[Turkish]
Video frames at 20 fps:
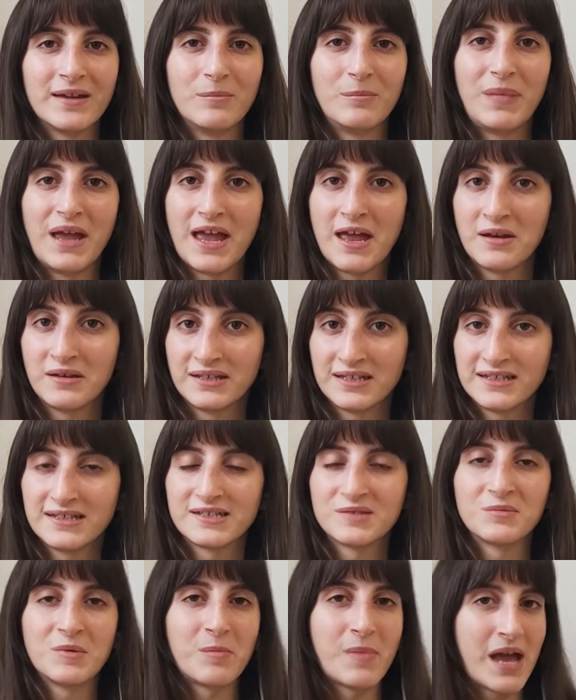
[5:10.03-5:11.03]

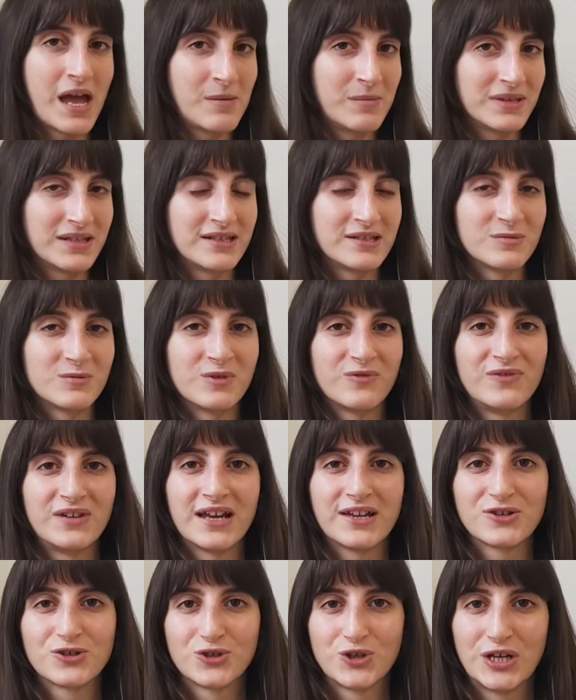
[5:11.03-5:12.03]
Beğendiniz mi, beğenmediniz mi
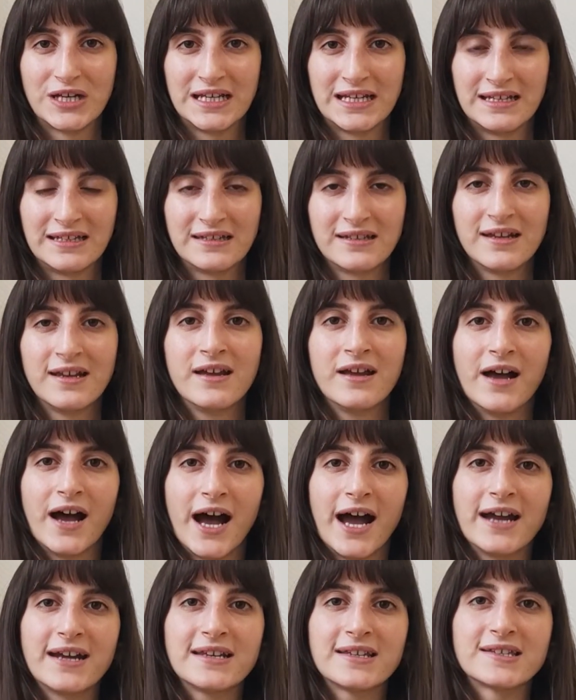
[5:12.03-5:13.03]
falan söyleyin.
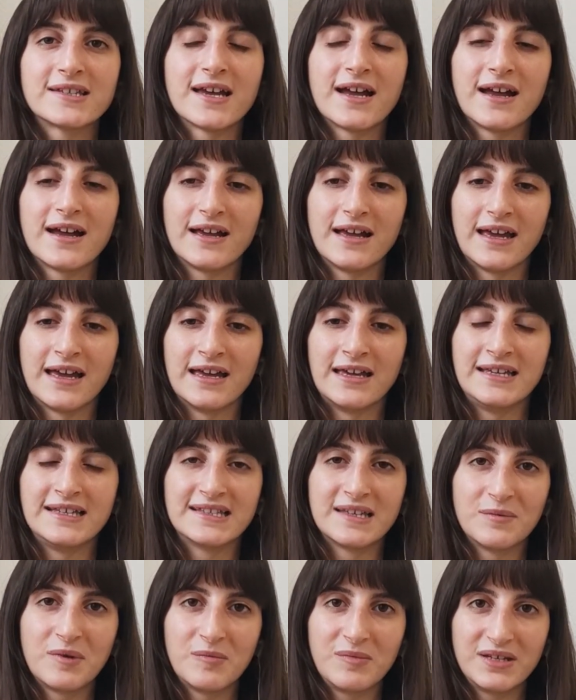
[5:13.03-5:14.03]
Ayrıca e,
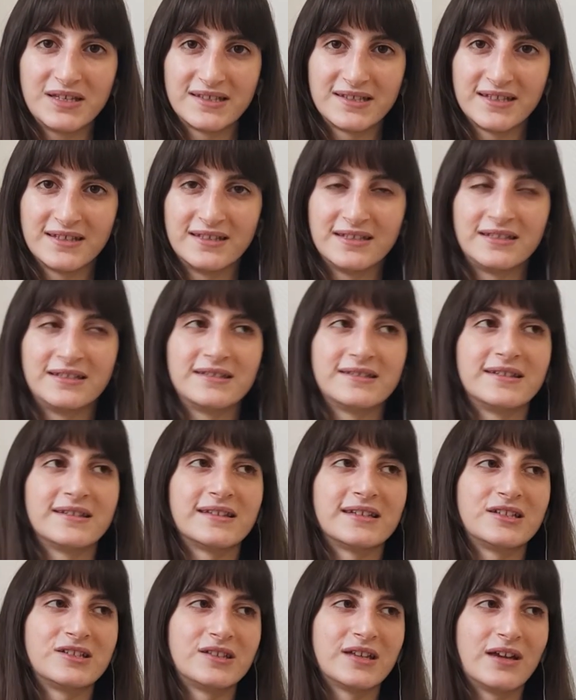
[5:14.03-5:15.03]
izlememi istediğiniz ya
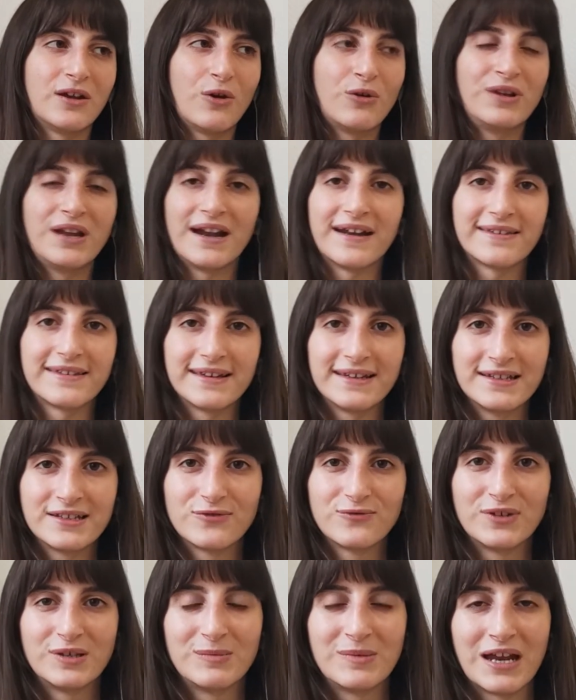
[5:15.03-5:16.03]
da işte önerdiğiniz
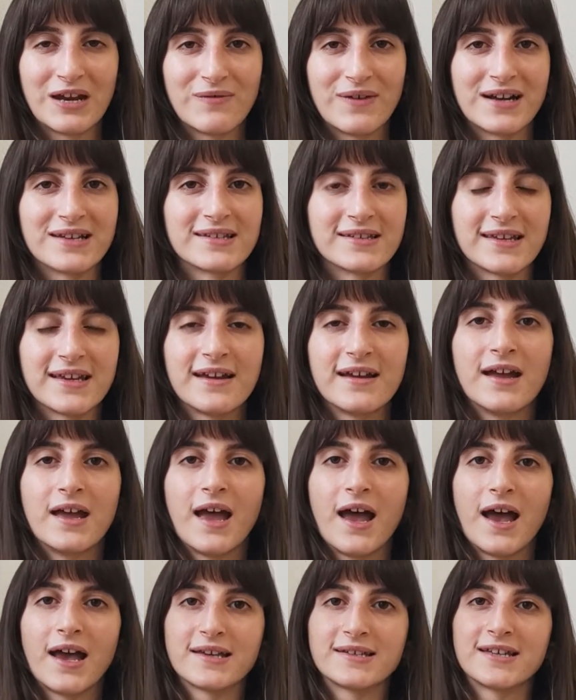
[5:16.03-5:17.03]
filmler varsa da
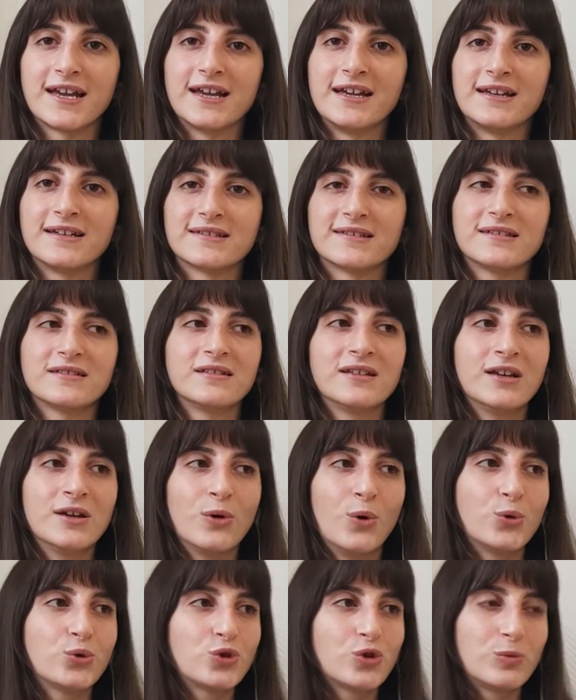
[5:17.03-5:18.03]
aşağıya yazın.
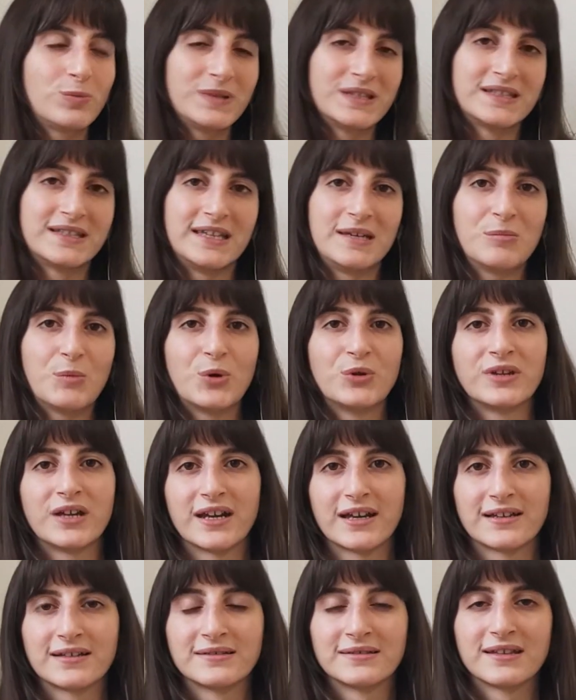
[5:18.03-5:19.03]
Oturup izleyeyim. Onlar
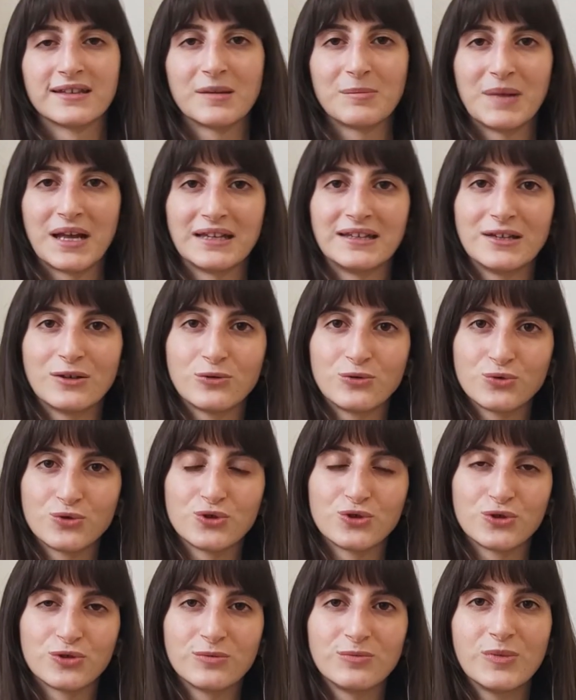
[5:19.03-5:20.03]
hakkında da belki
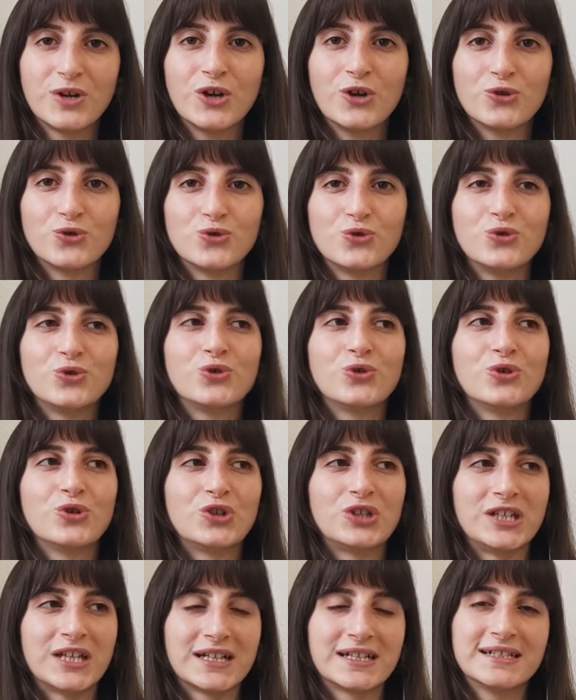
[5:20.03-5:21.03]
konuşurum. Çünkü
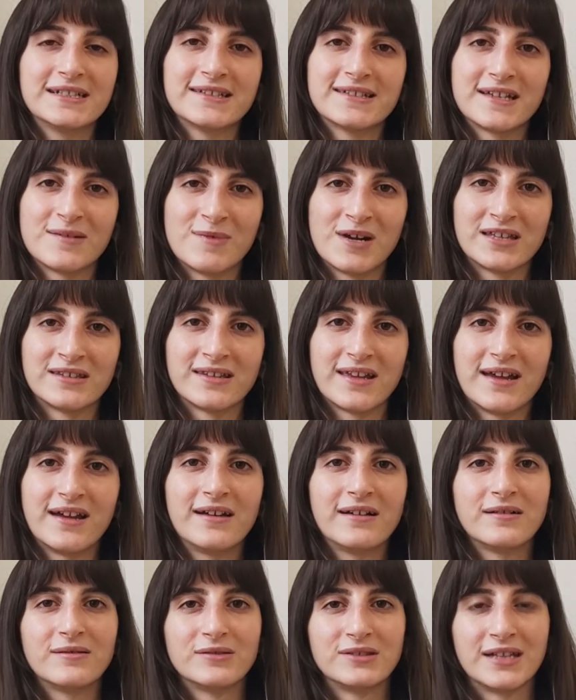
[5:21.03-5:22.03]
yakın
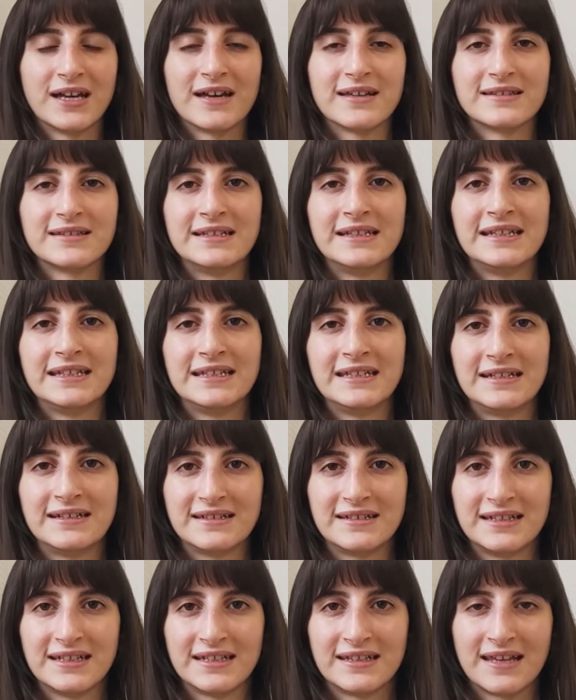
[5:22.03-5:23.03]
zamanda tatile
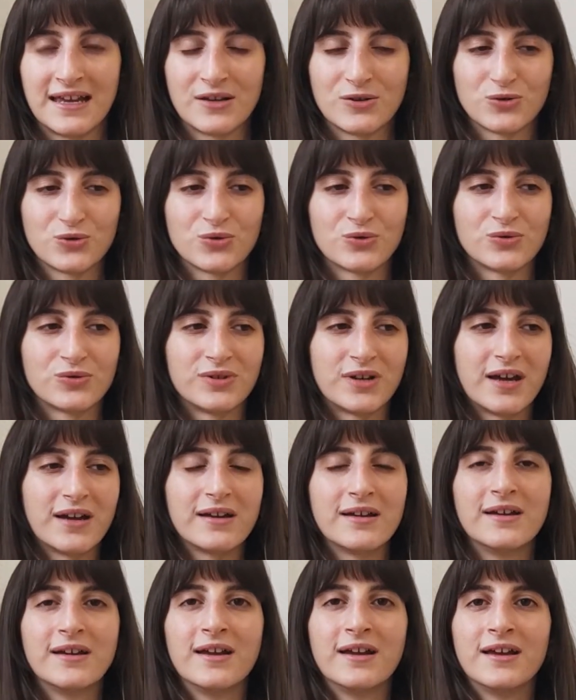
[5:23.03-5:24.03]
girdikten sonra
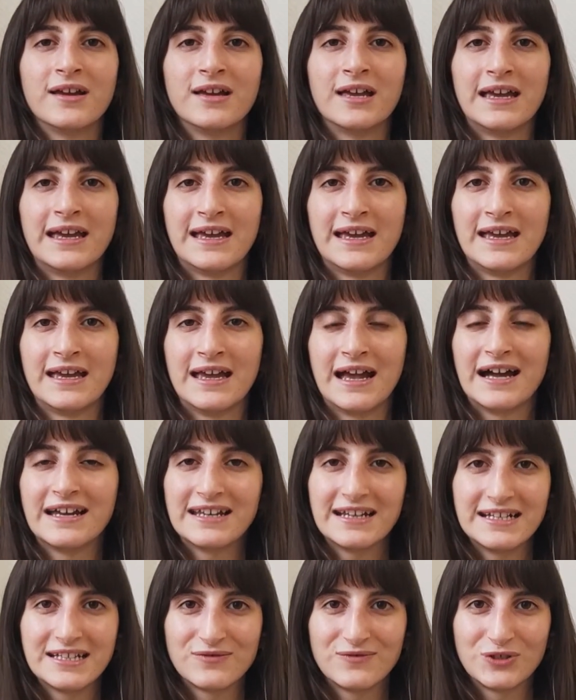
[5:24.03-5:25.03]
e,
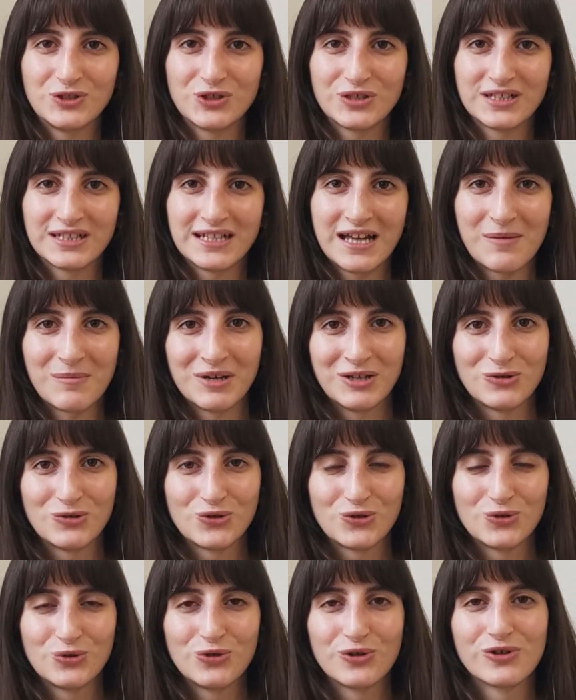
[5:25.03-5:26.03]
analiz videoları yapmayı
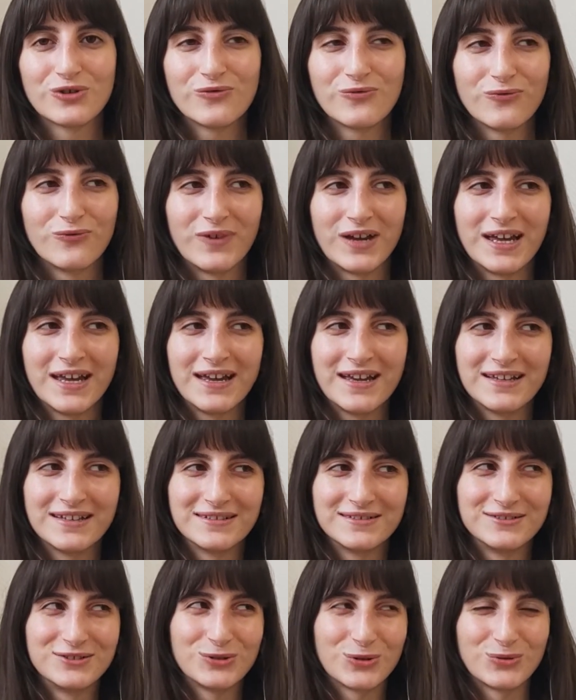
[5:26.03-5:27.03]
düşünüyorum ve
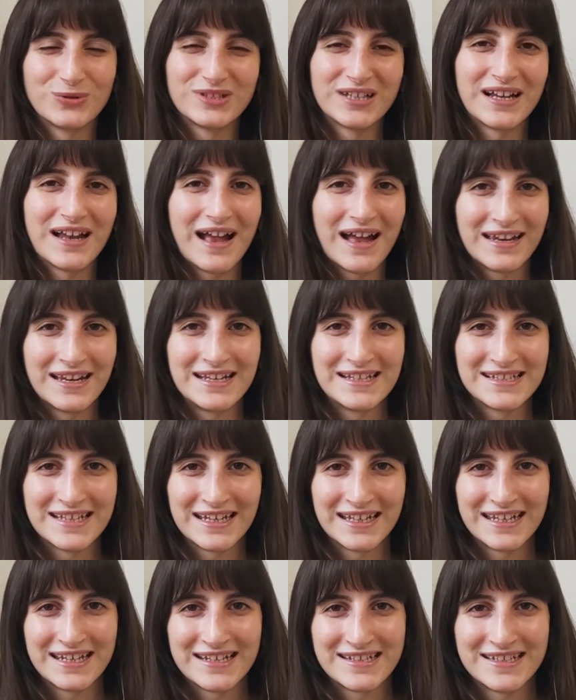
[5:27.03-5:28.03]
çok güzel analizler
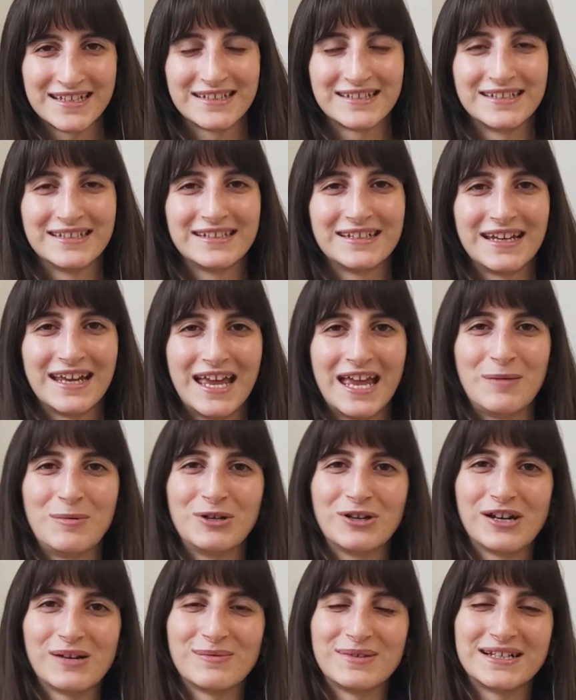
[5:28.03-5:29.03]
gelecektir. Emin
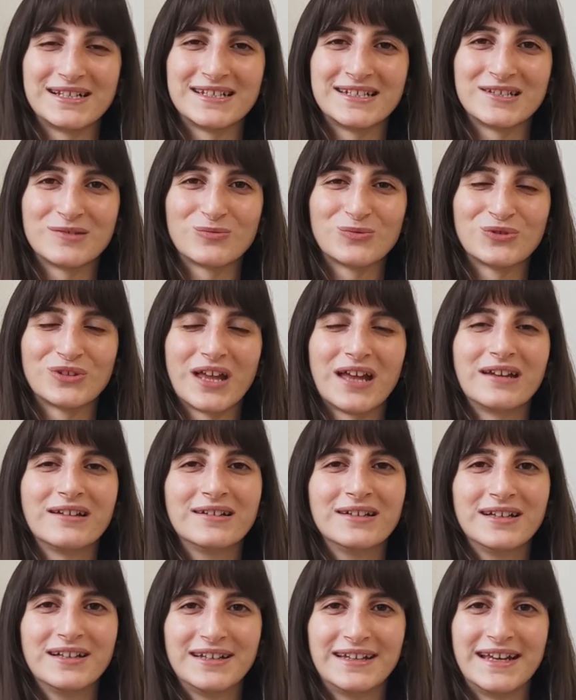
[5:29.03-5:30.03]
olabilirsiniz bundan.
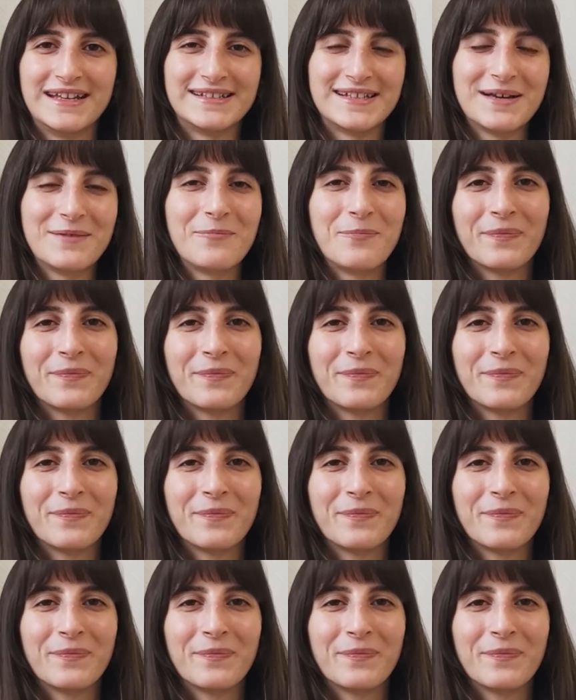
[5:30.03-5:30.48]
Neyse.